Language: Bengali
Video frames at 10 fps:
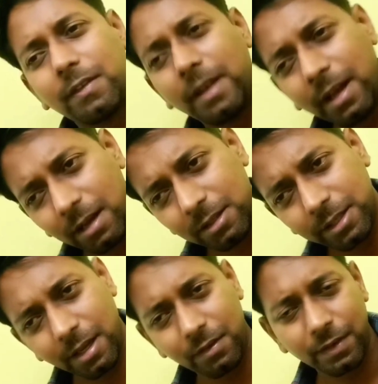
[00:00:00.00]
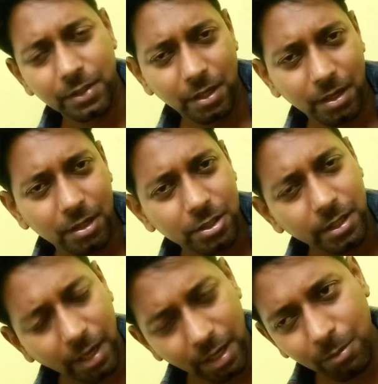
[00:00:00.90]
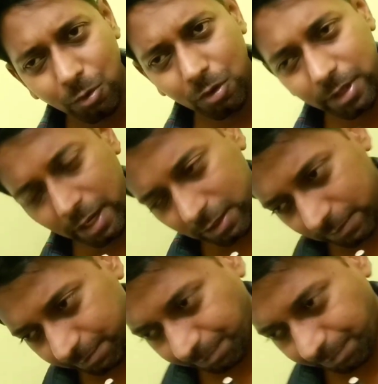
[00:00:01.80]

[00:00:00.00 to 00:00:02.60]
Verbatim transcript: স্নেহাল যে আছে ছেলেটা সে ডাইরেক্ট বললো দেখ